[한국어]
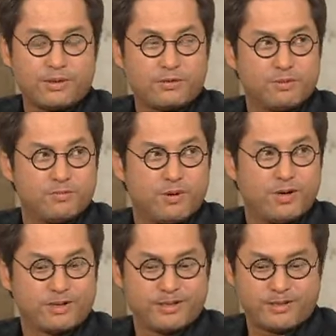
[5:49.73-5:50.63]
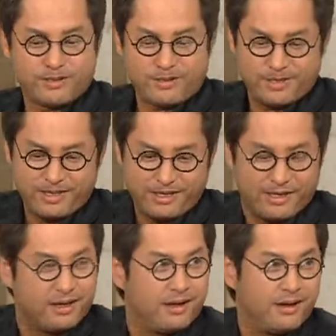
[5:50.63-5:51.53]
사람 민망하게.
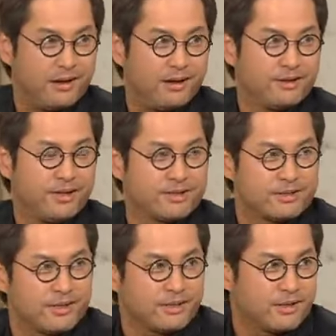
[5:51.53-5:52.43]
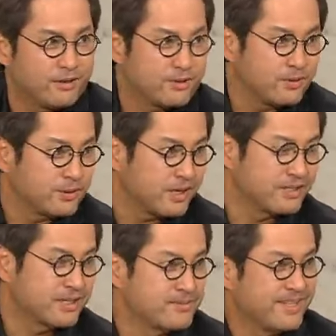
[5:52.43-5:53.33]
아, 내일 시사회 갈 거죠?
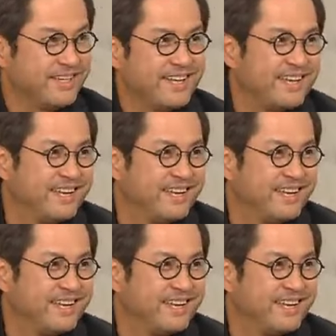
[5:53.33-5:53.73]
같이 갑시다.